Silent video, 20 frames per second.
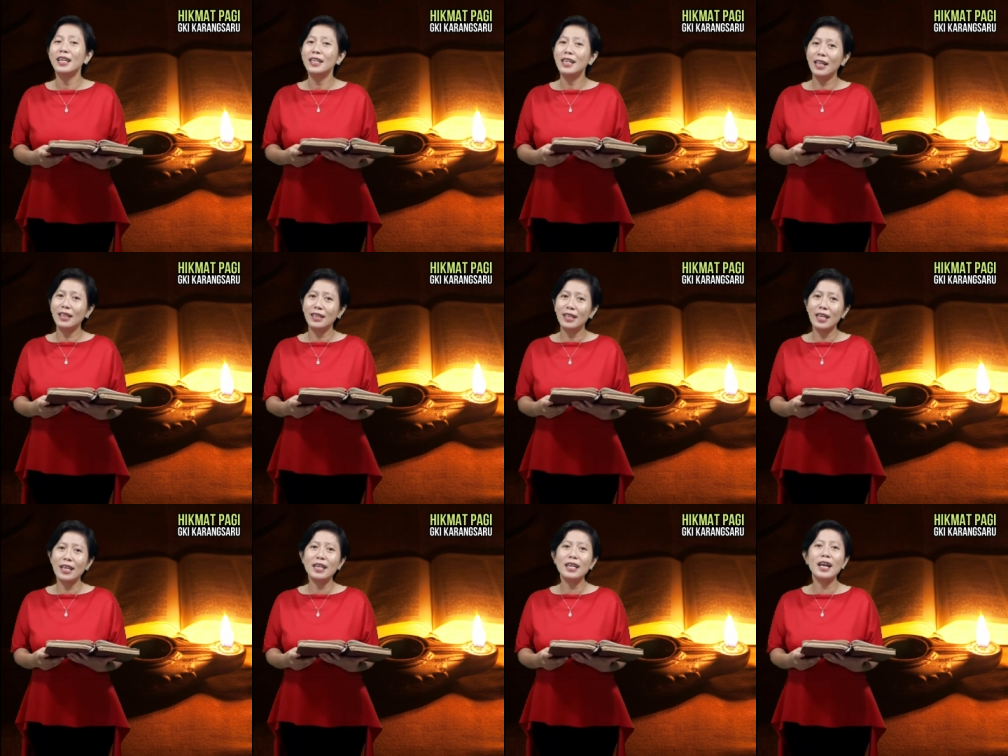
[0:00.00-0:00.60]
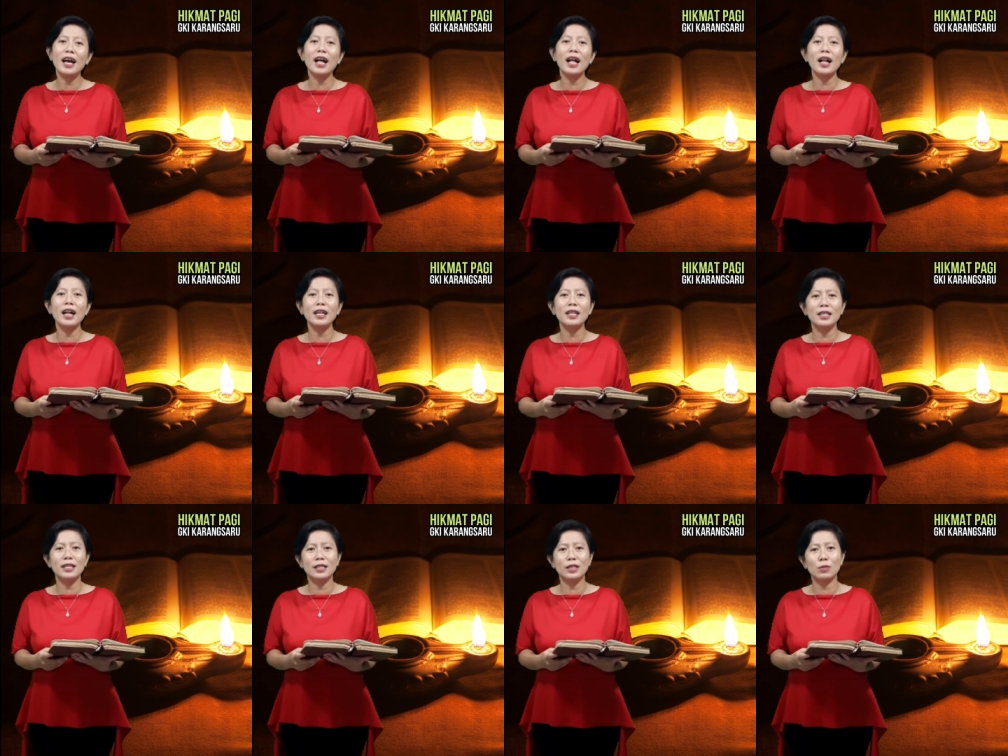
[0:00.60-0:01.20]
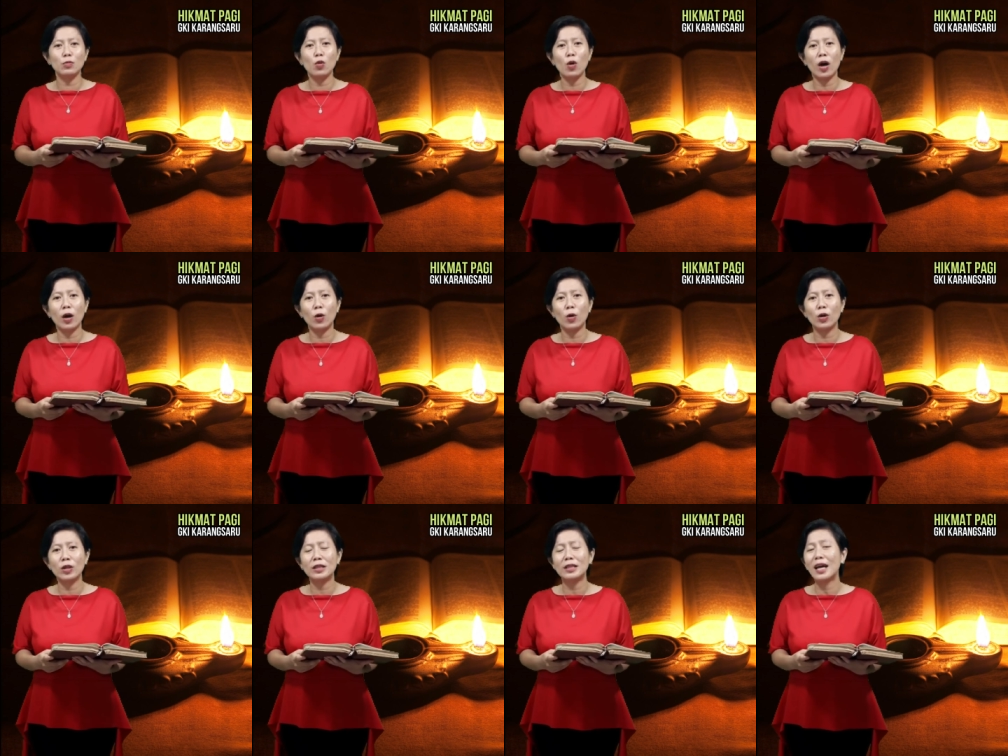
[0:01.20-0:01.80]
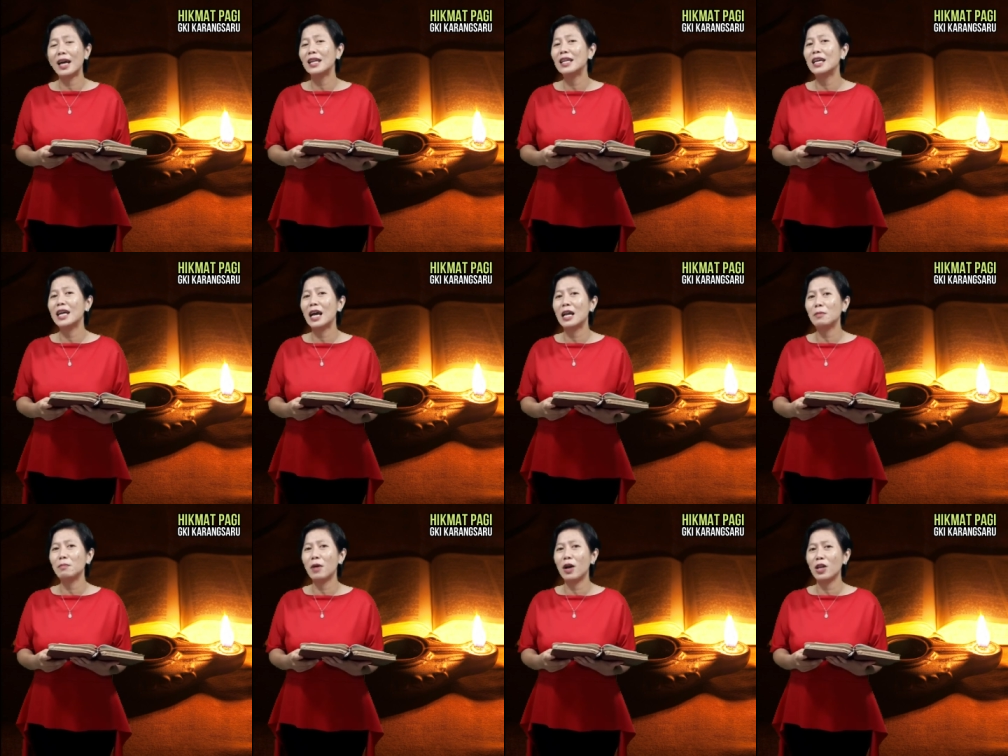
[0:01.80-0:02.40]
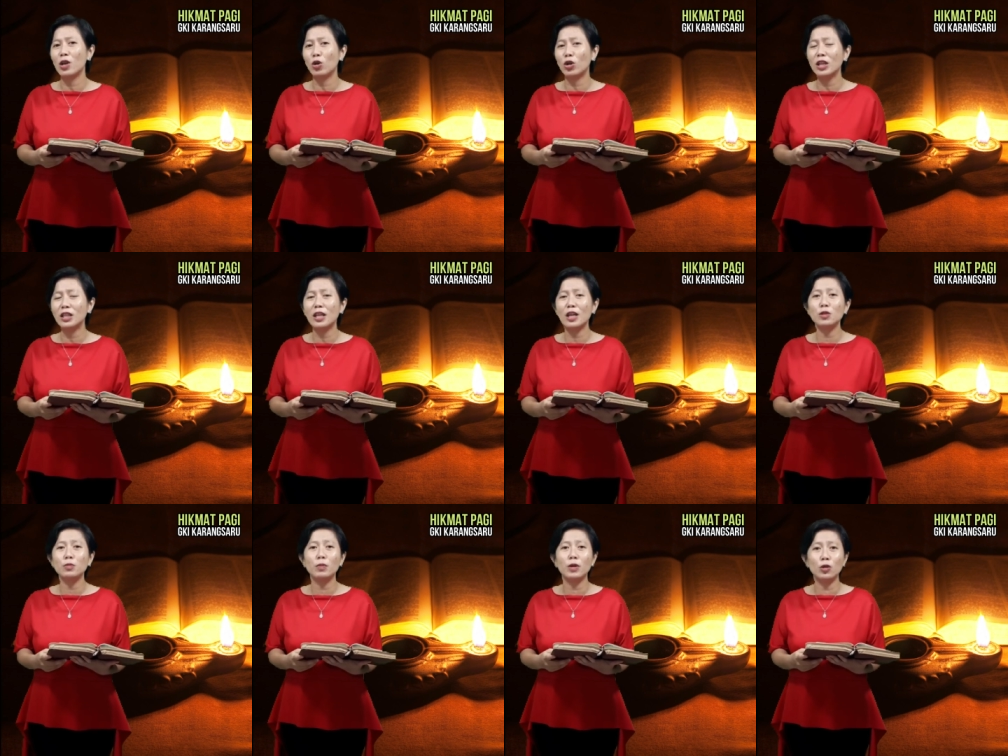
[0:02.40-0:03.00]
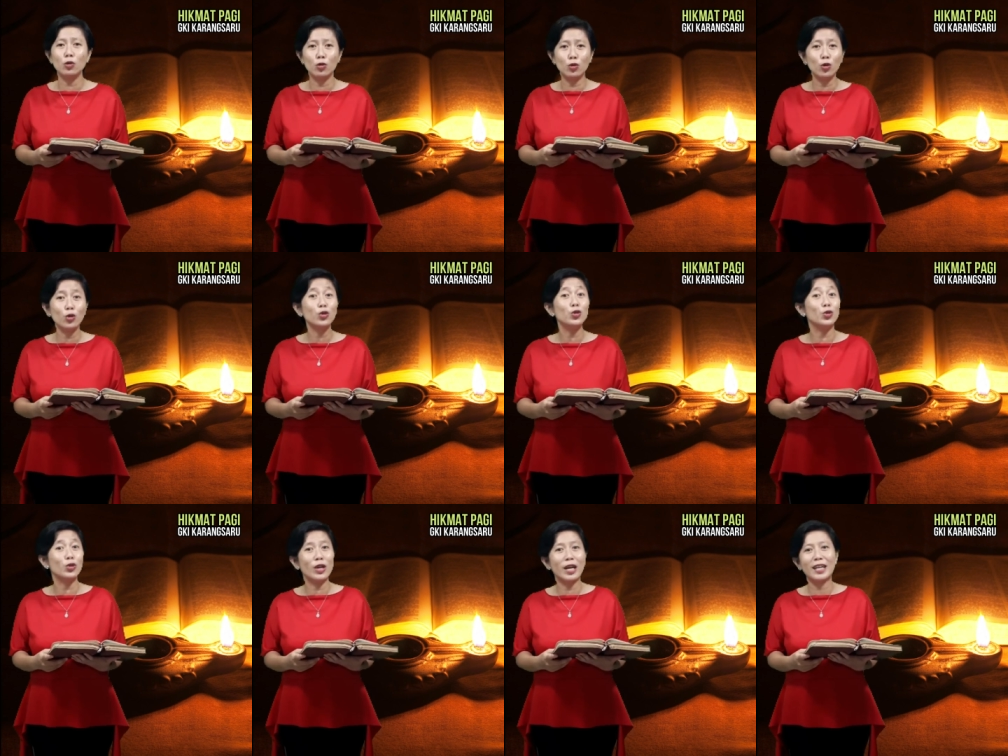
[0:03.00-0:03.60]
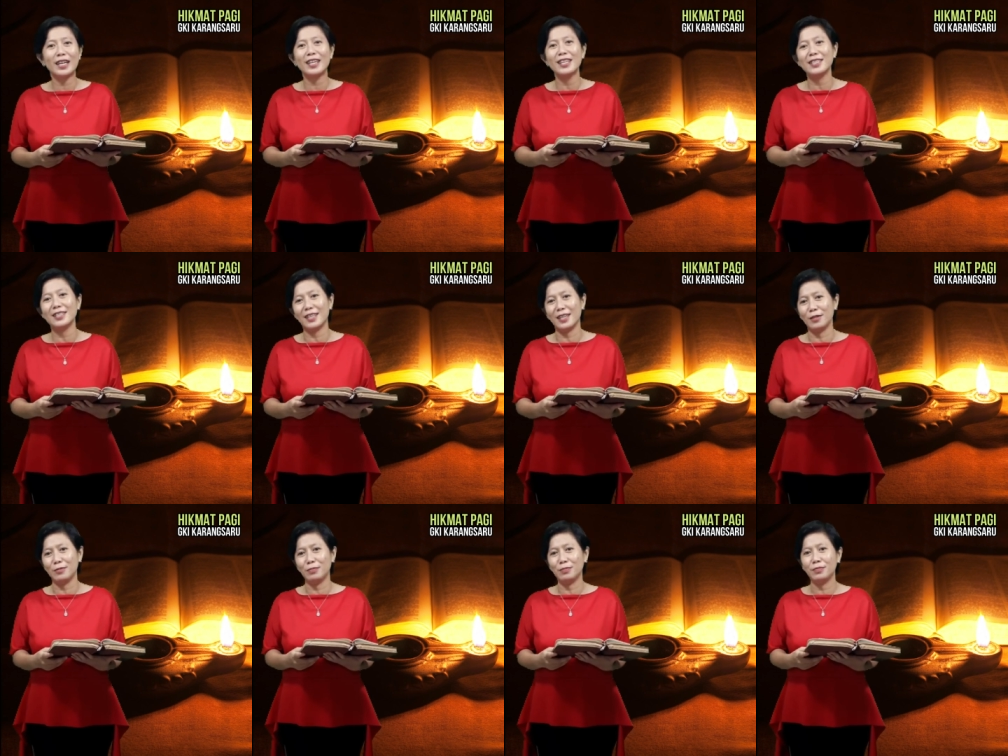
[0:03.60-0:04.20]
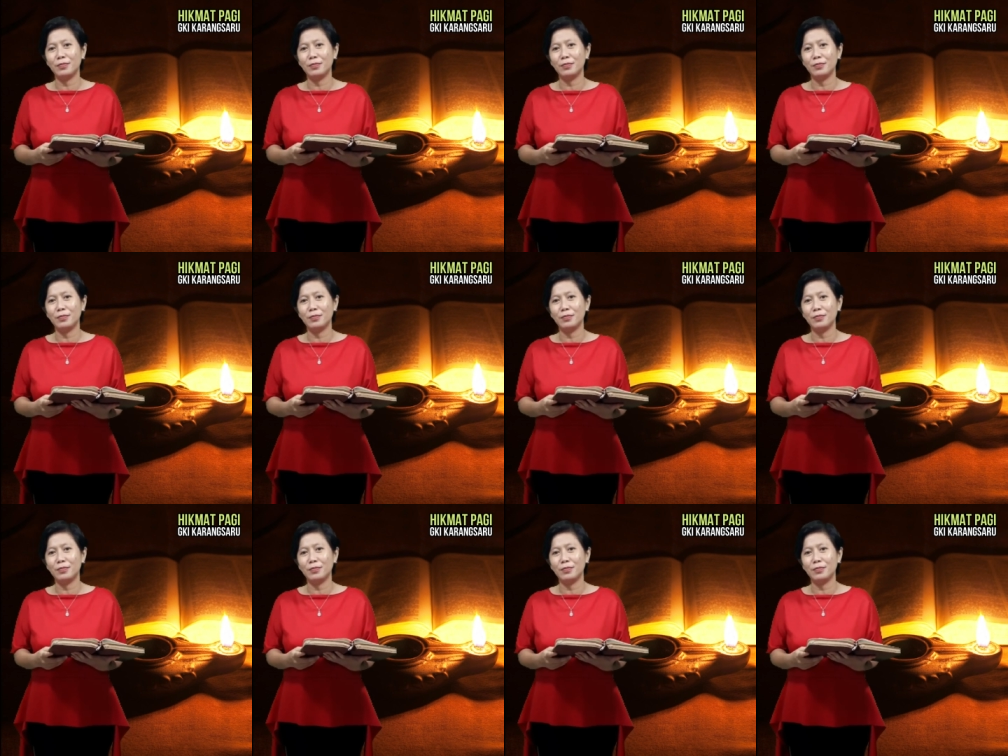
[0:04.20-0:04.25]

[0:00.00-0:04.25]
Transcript: dan tinggal di sebuah kota dengan mayoritas penduduk juga Kristen.